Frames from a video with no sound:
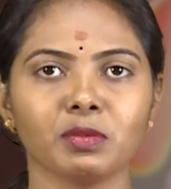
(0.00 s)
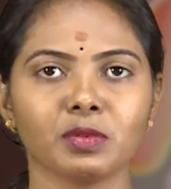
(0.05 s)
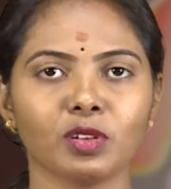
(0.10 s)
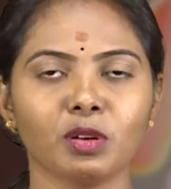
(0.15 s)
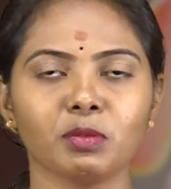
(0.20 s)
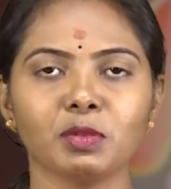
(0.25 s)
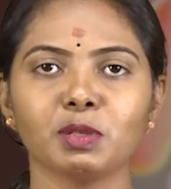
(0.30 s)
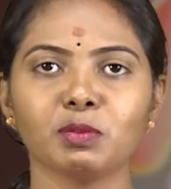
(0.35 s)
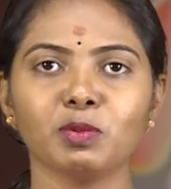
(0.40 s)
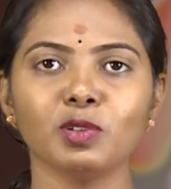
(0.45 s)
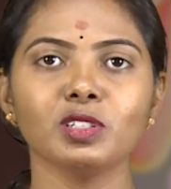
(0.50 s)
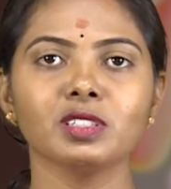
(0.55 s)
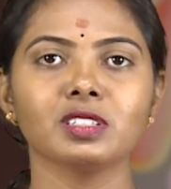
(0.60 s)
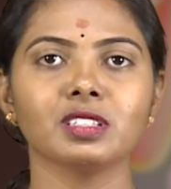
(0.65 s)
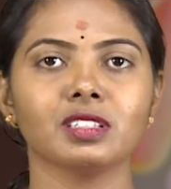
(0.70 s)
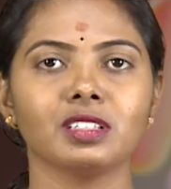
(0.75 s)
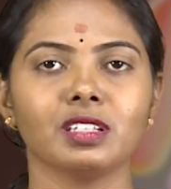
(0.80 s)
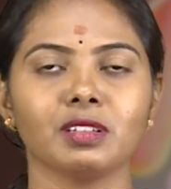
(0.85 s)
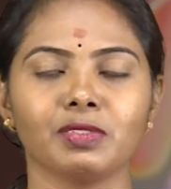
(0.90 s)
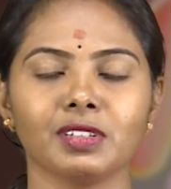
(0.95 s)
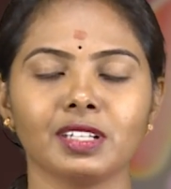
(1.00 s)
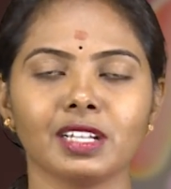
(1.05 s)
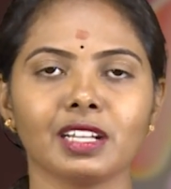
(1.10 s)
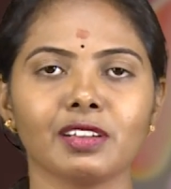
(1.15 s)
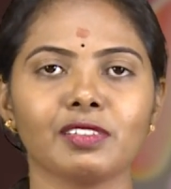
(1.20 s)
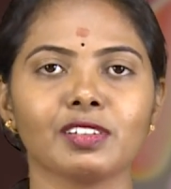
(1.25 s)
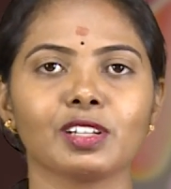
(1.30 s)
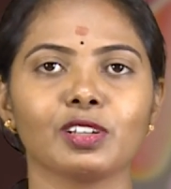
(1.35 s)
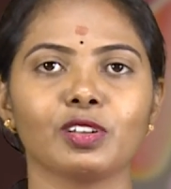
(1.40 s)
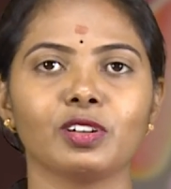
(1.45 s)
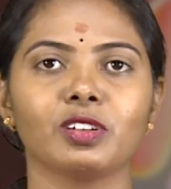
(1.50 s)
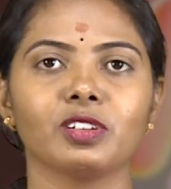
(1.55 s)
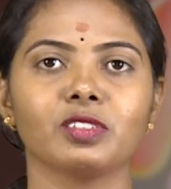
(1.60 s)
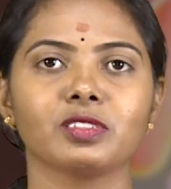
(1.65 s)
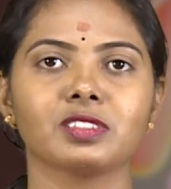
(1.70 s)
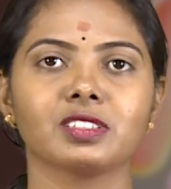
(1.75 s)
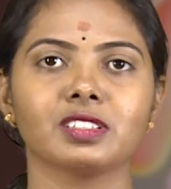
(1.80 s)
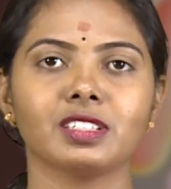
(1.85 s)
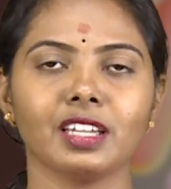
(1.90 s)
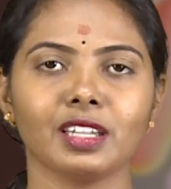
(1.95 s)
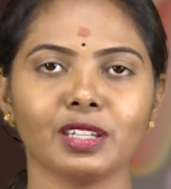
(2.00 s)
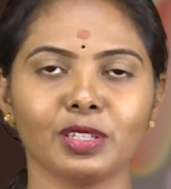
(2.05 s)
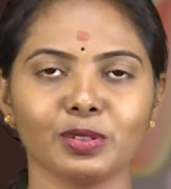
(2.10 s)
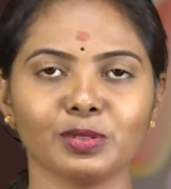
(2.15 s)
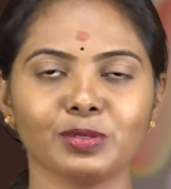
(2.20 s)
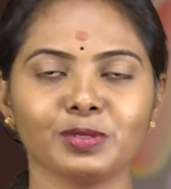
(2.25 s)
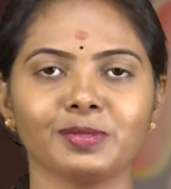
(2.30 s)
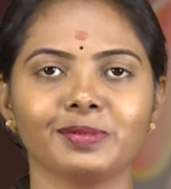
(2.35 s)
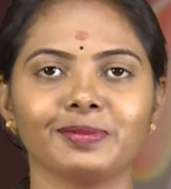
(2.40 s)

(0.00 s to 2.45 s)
కామెంట్ బాక్స్ డెఫినెట్లీ ఐ విల్ గియర్ డౌట్స్ థ్యాంక్ యూ